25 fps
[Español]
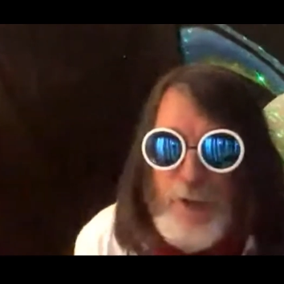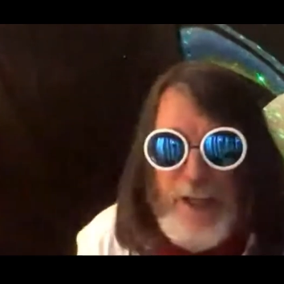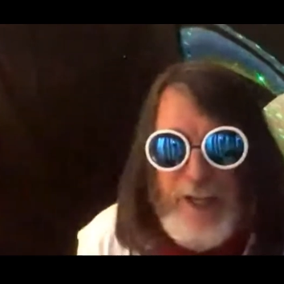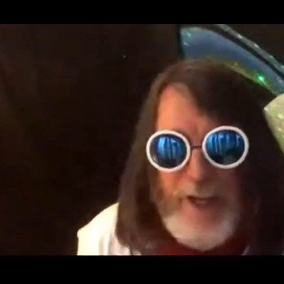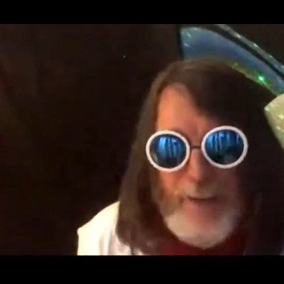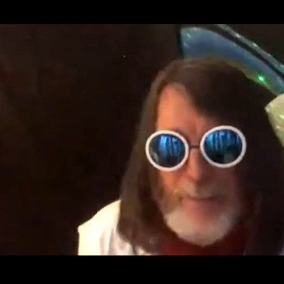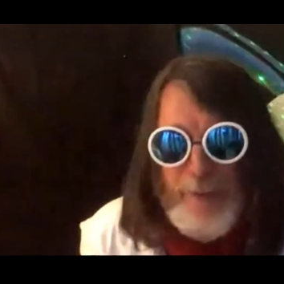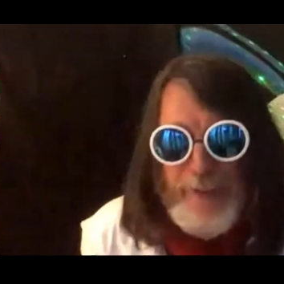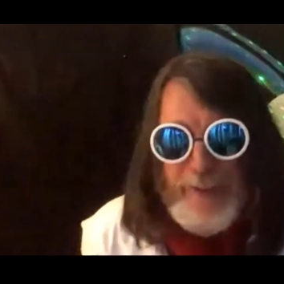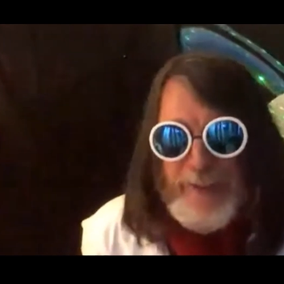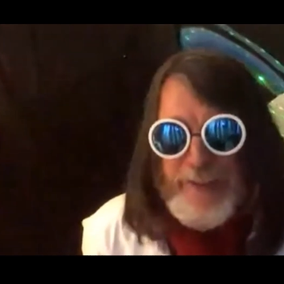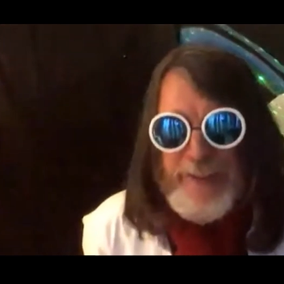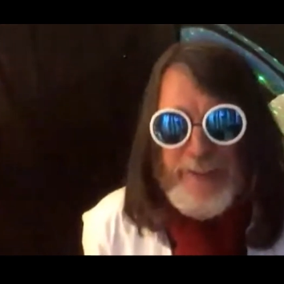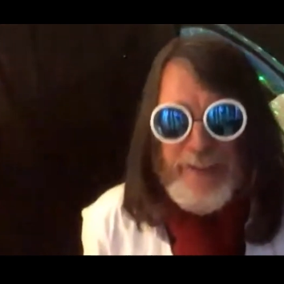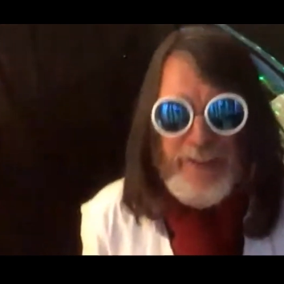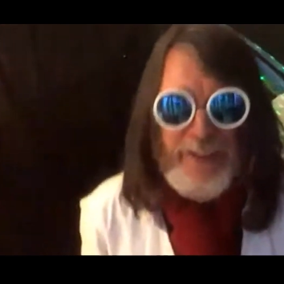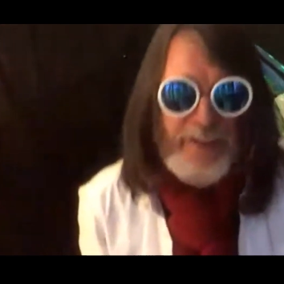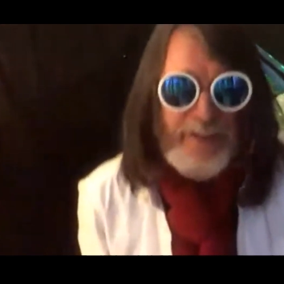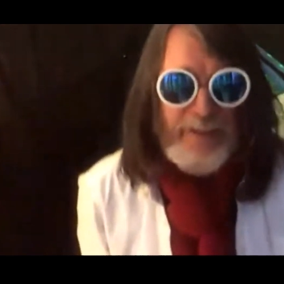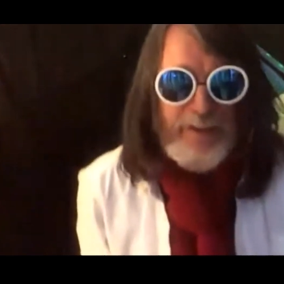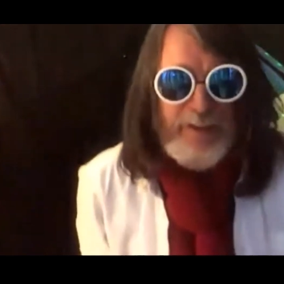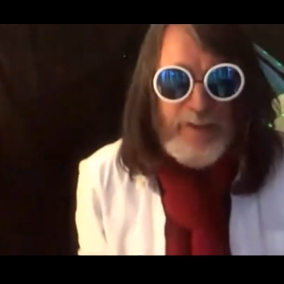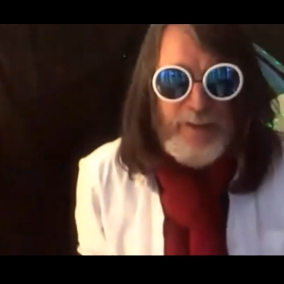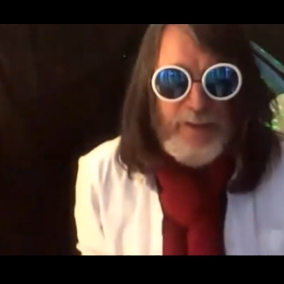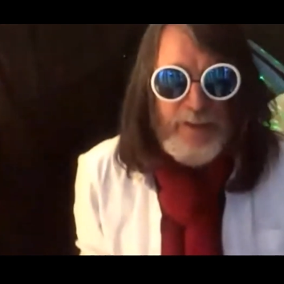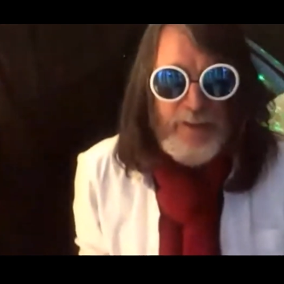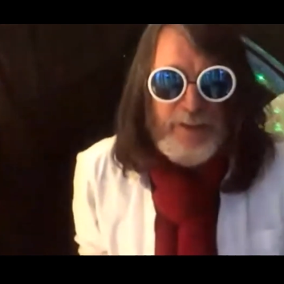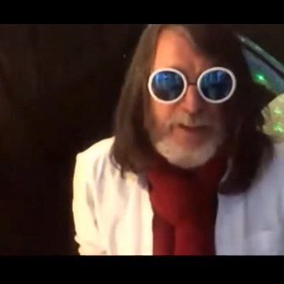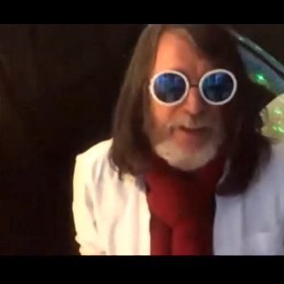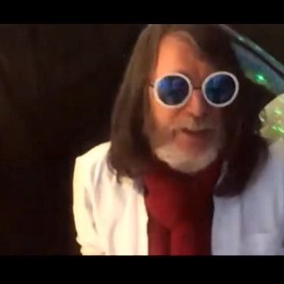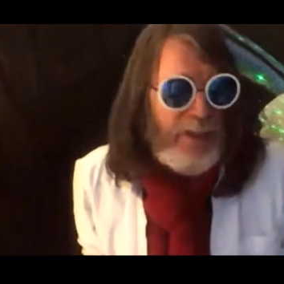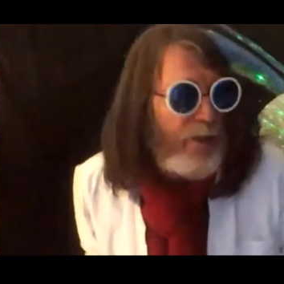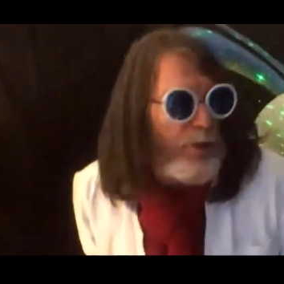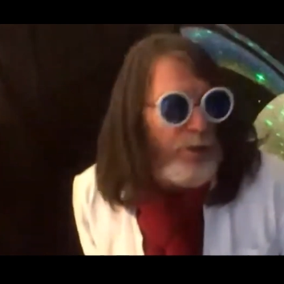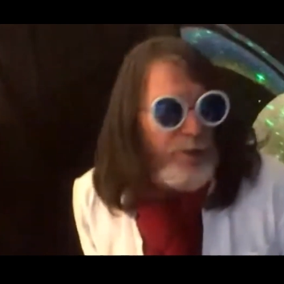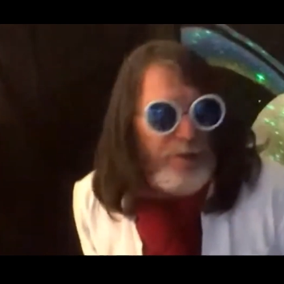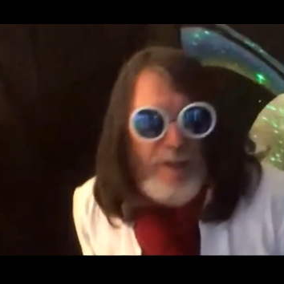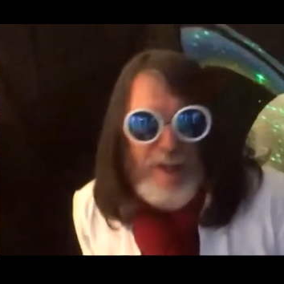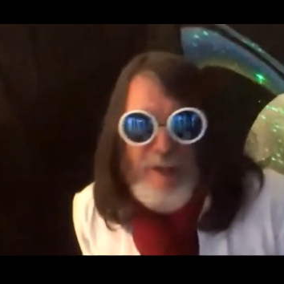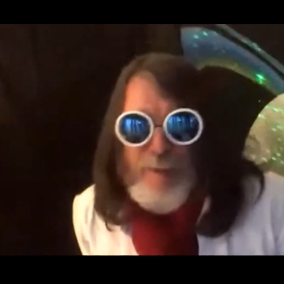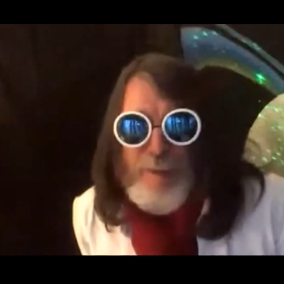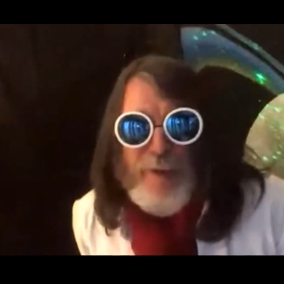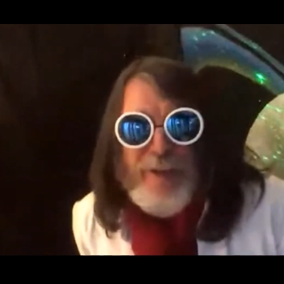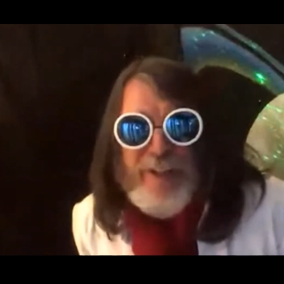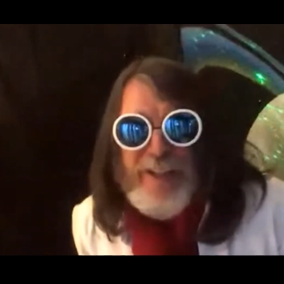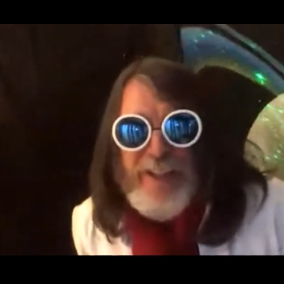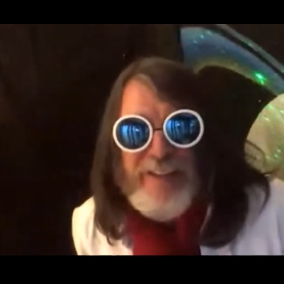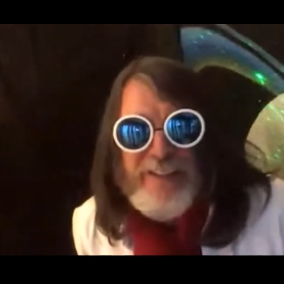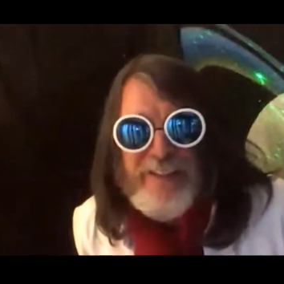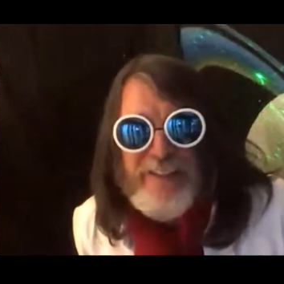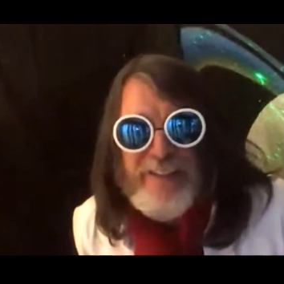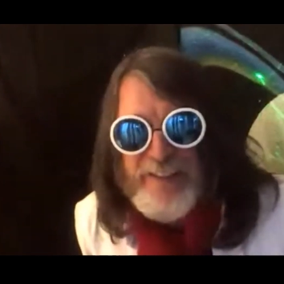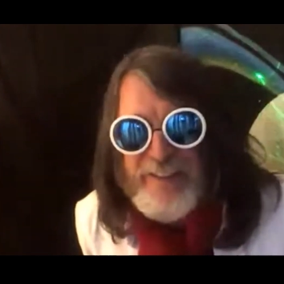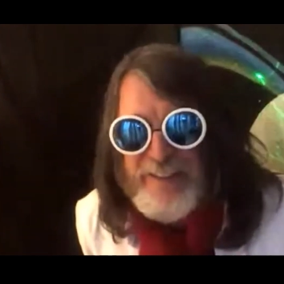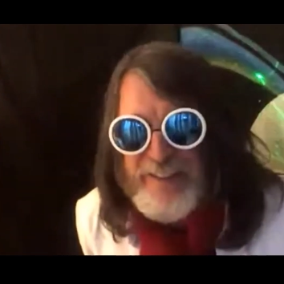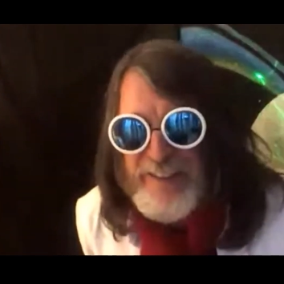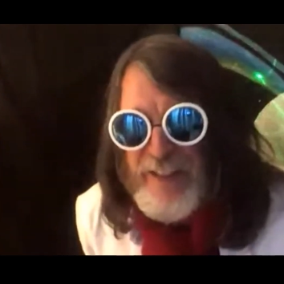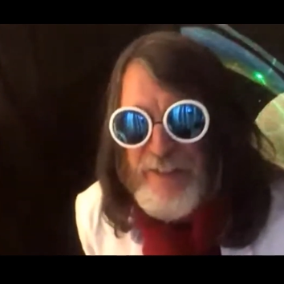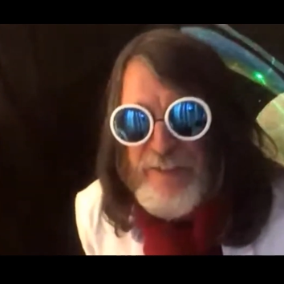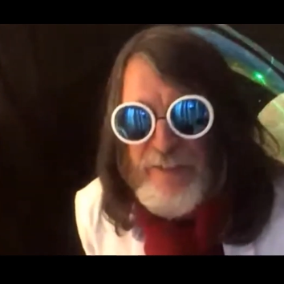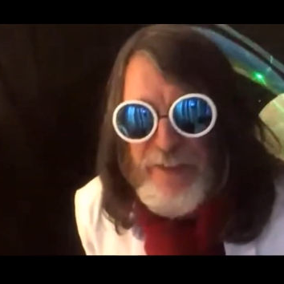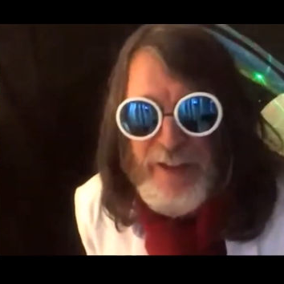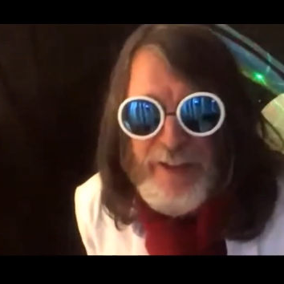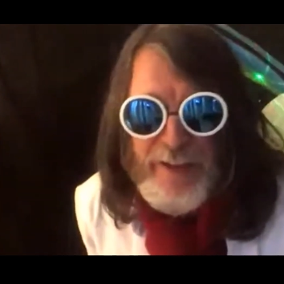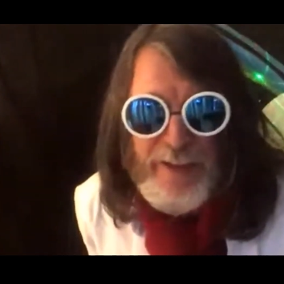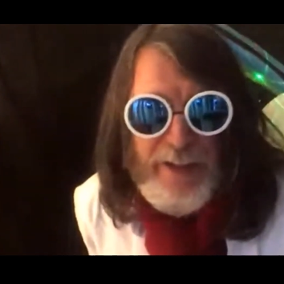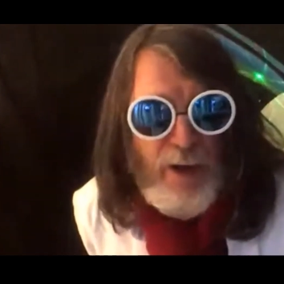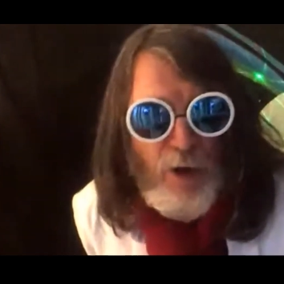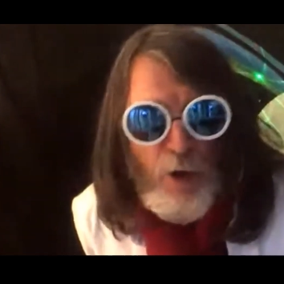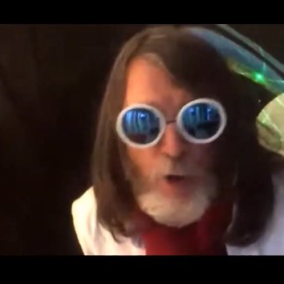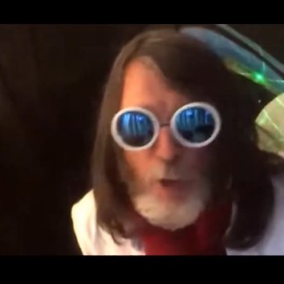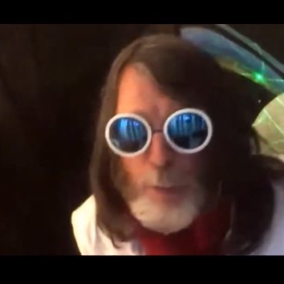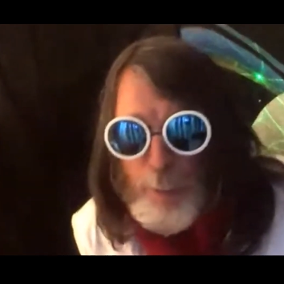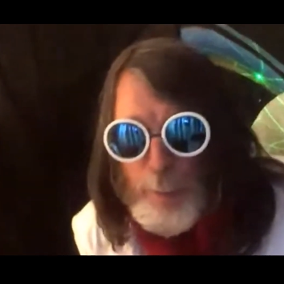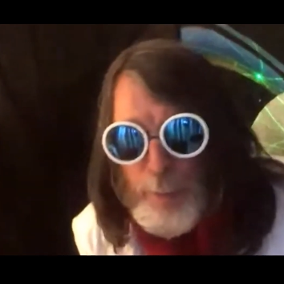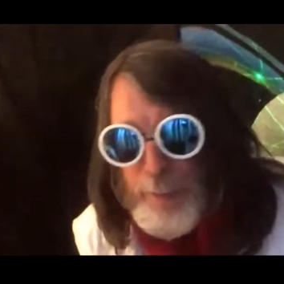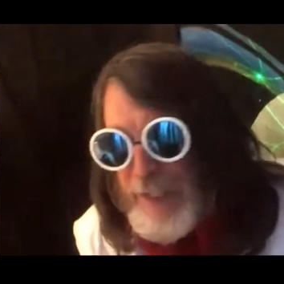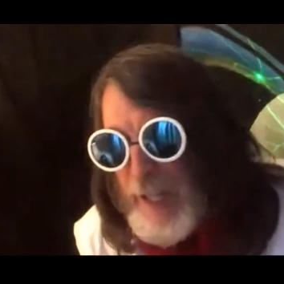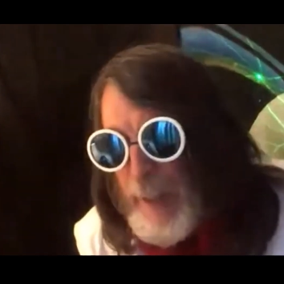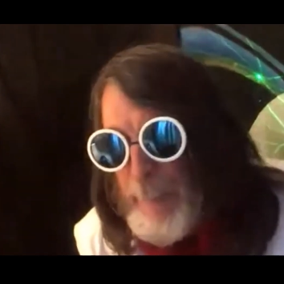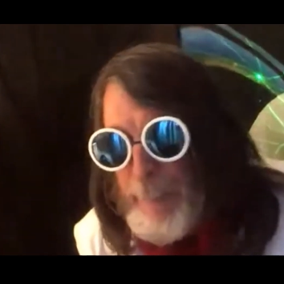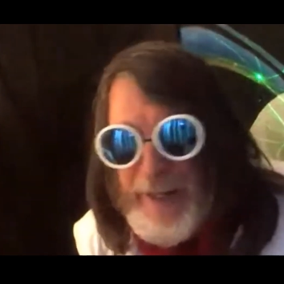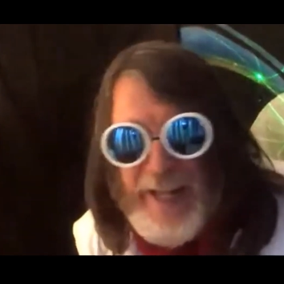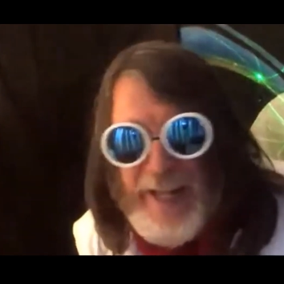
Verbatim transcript: en la mente, y ya no sabemos qué hacer si es verdad o una